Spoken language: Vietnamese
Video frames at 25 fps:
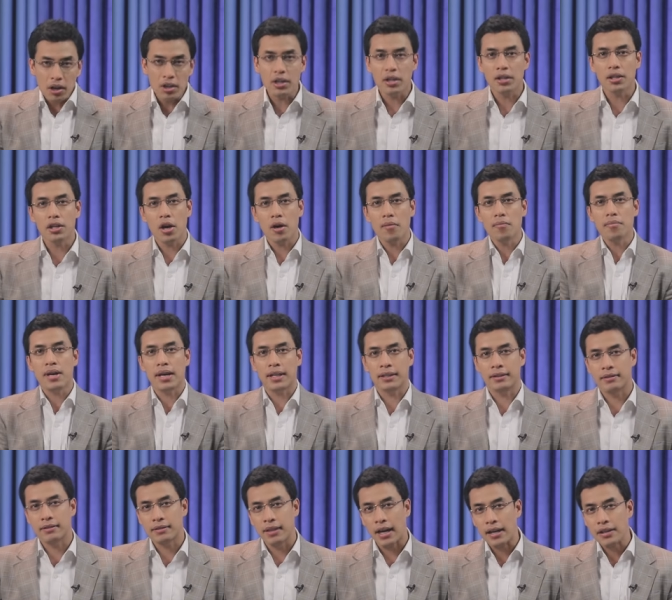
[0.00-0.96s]
có những nhóm
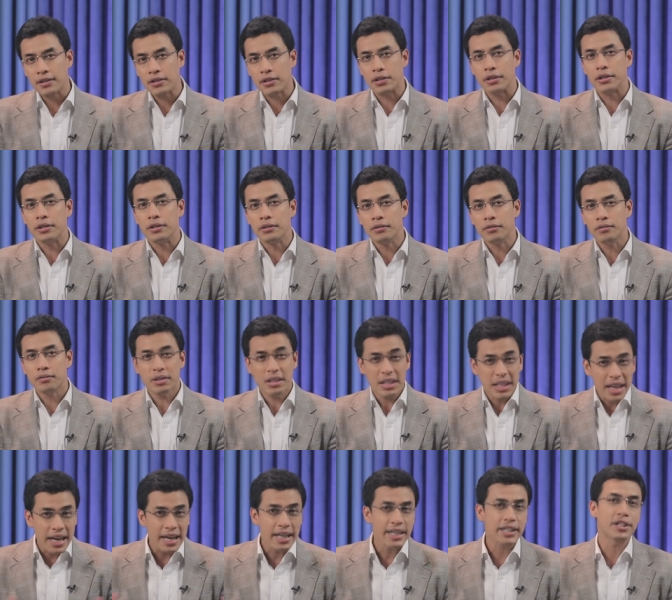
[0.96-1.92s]
ngành tăng trưởng
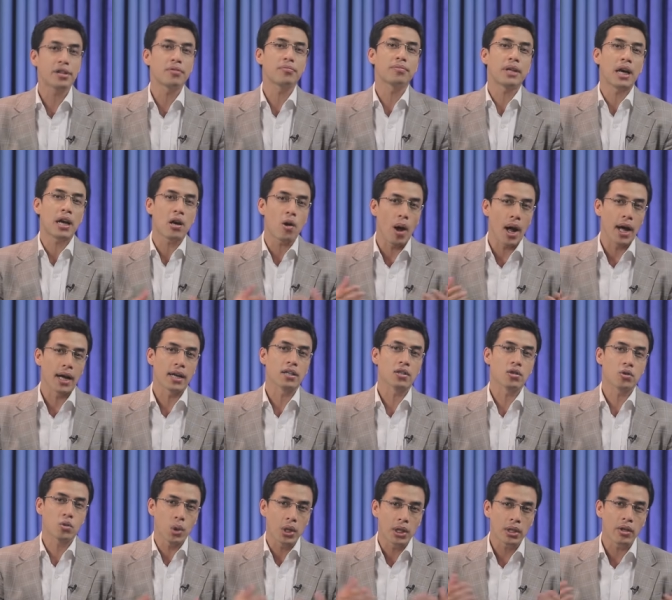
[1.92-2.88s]
ngay trong giai đoạn
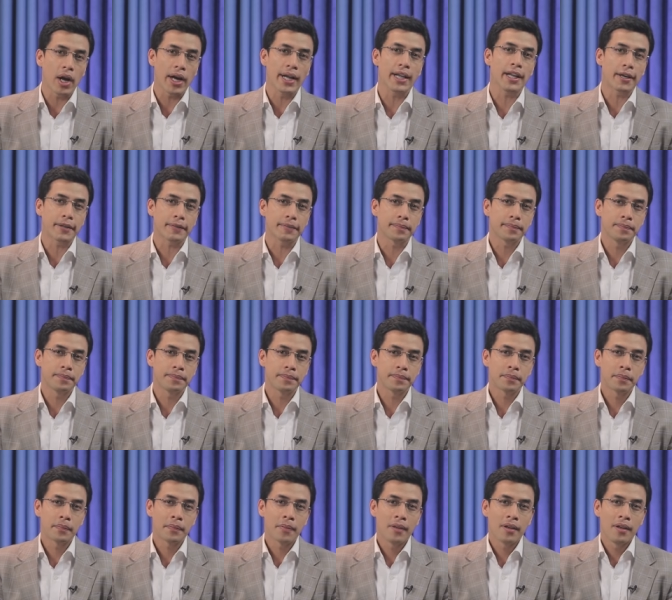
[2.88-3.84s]
suy thoái nhất.
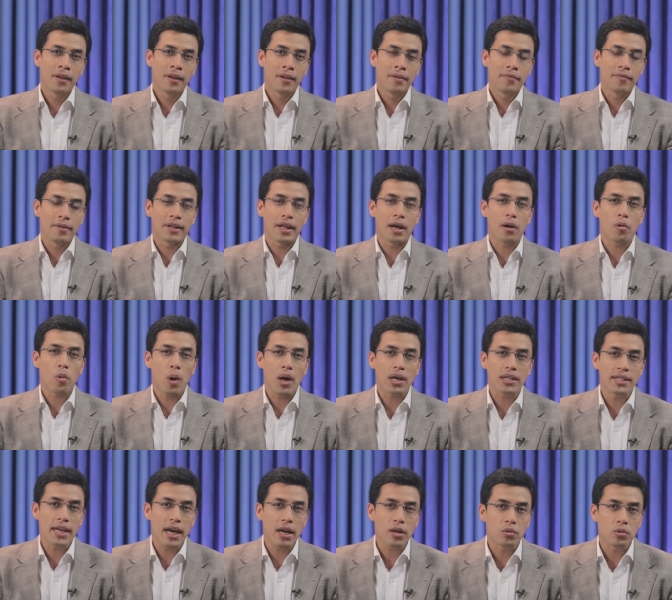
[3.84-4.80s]
Và theo
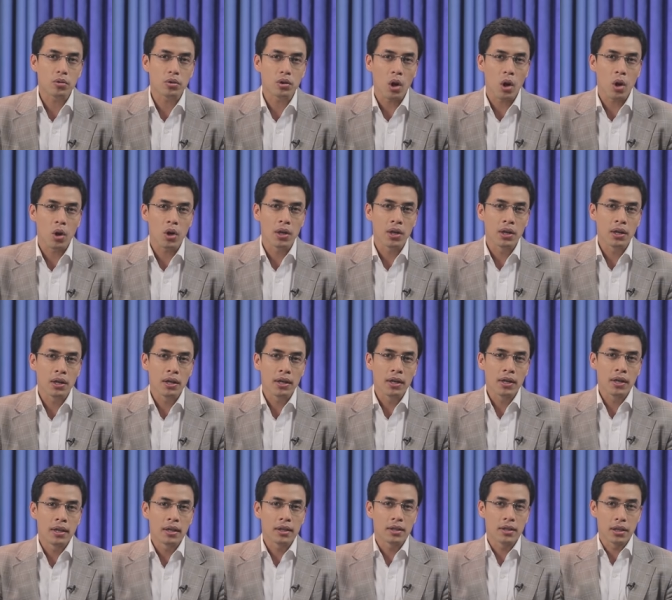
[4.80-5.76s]
quan sát của tôi,
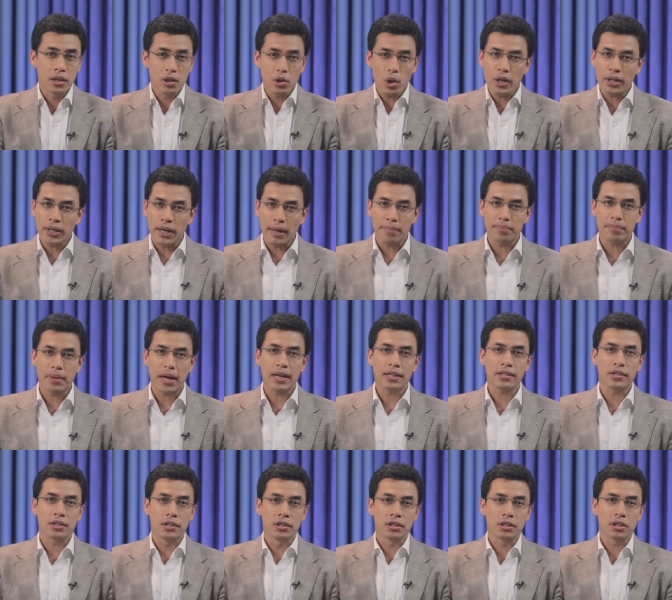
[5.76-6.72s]
những doanh nghiệp
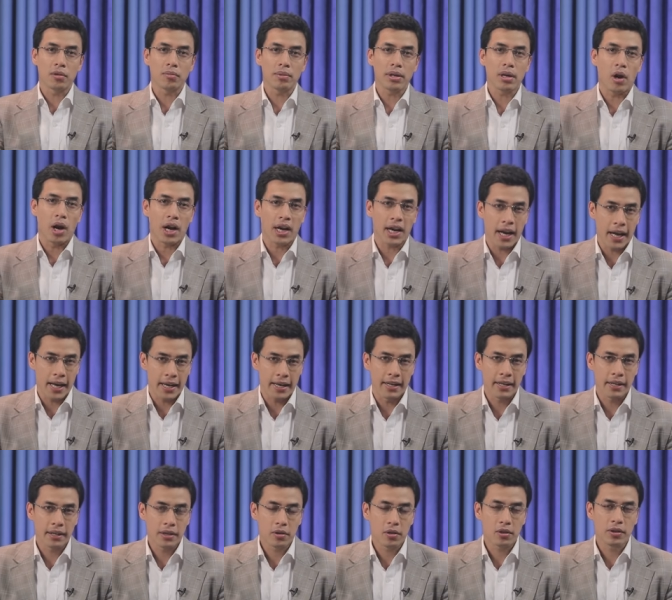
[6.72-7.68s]
tăng trưởng trong giai đoạn này
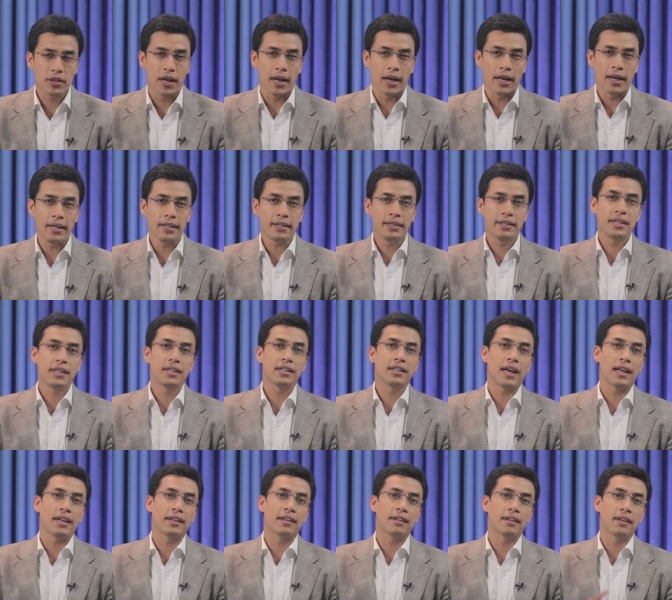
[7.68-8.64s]
có thể chia
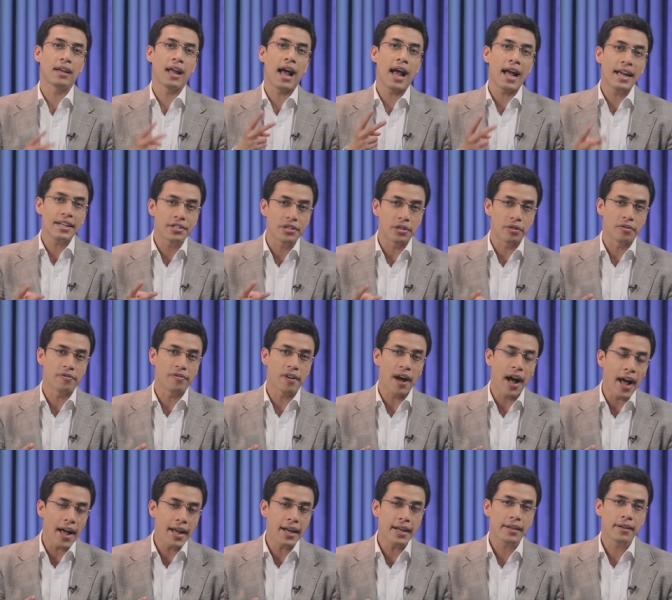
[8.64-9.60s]
thành hai trường
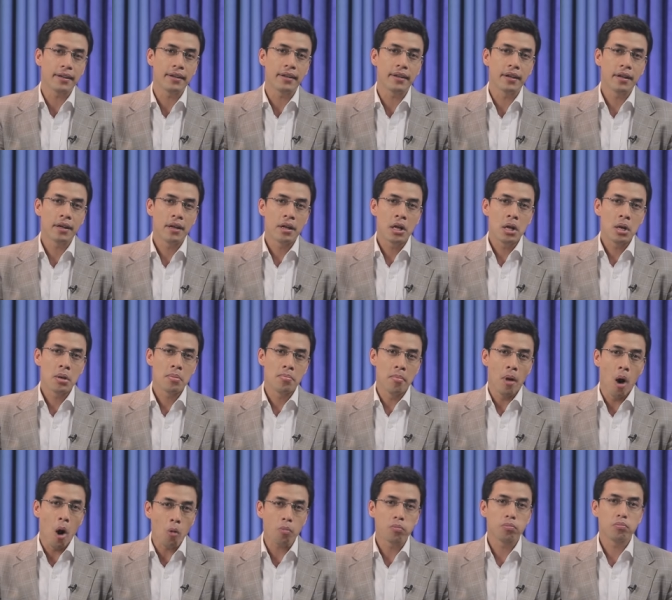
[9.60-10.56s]
phái.
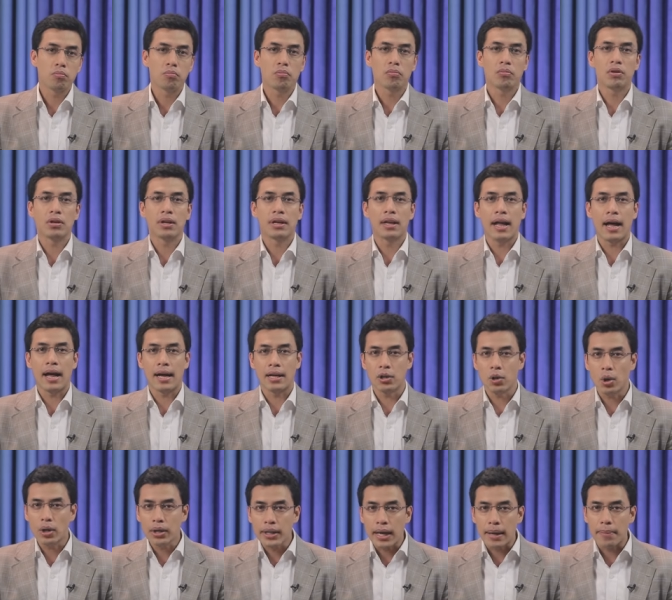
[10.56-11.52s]
Một là
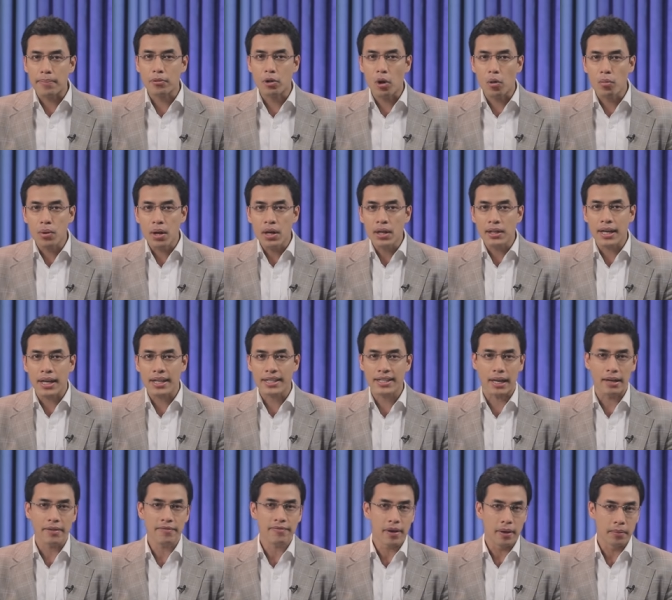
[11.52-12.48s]
doanh nghiệp cung ứng các
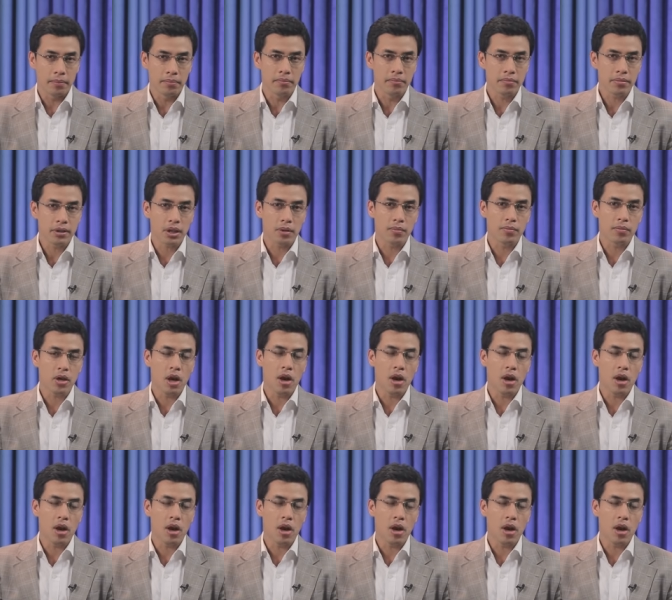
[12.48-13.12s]
sản phẩm trong